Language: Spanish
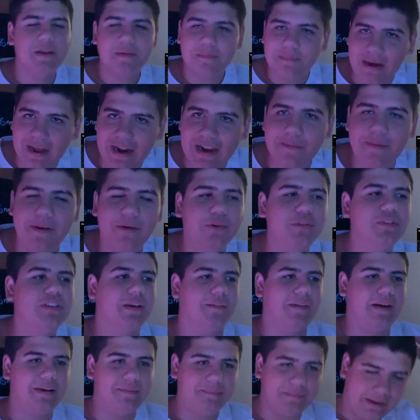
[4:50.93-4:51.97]
Vale, me gusta,
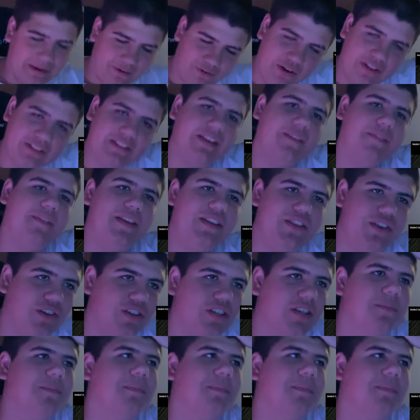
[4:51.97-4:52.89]
va, con estribillos,